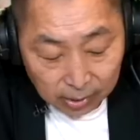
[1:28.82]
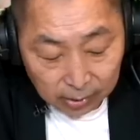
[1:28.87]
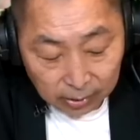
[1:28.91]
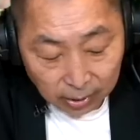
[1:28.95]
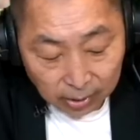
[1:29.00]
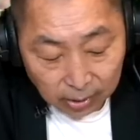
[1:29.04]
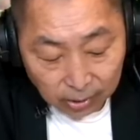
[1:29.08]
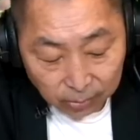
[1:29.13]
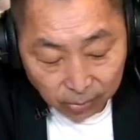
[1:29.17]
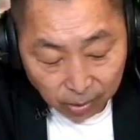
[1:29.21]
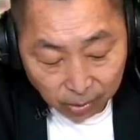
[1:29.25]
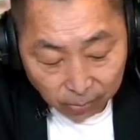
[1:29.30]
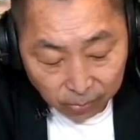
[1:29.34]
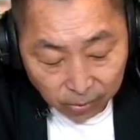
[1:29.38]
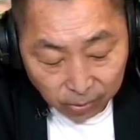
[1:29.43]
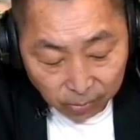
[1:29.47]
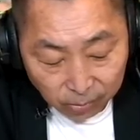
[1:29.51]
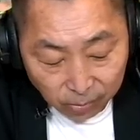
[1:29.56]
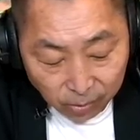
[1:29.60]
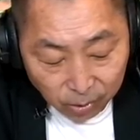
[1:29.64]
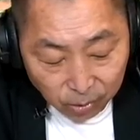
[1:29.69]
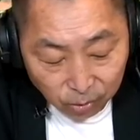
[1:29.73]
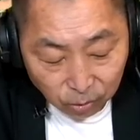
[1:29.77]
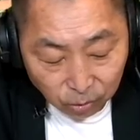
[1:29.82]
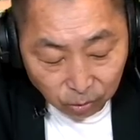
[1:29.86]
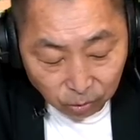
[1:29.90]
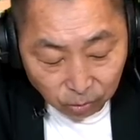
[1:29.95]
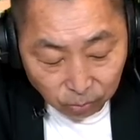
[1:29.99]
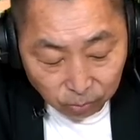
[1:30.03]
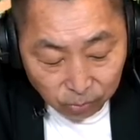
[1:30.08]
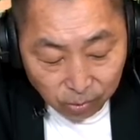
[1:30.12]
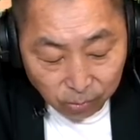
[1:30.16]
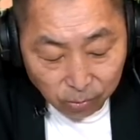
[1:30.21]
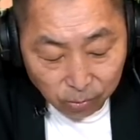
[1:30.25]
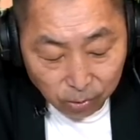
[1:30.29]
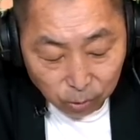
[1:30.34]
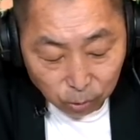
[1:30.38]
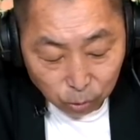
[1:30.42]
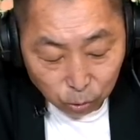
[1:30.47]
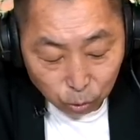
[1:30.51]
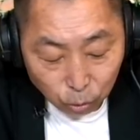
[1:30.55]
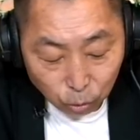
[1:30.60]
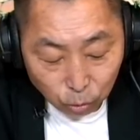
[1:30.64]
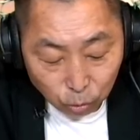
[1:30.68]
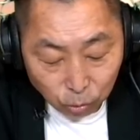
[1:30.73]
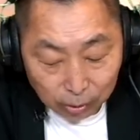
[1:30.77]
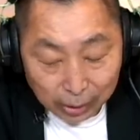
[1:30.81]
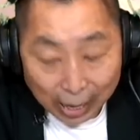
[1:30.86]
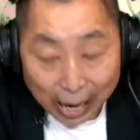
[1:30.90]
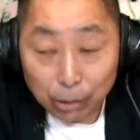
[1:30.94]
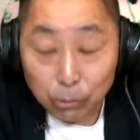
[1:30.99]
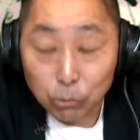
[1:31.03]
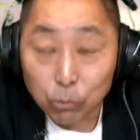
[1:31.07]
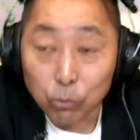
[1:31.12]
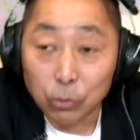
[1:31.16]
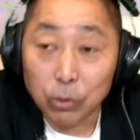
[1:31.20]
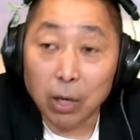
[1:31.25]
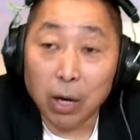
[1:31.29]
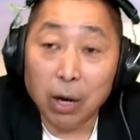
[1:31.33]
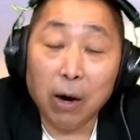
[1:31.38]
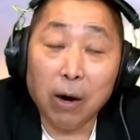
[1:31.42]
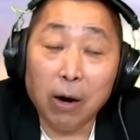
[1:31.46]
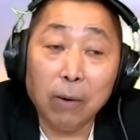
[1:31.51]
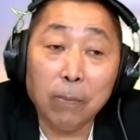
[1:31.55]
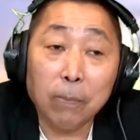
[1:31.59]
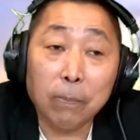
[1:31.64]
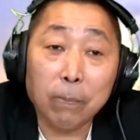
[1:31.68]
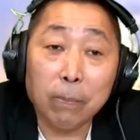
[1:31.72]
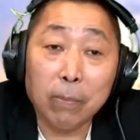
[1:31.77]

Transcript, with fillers: 这里面并没有并没有中国大陆的哈，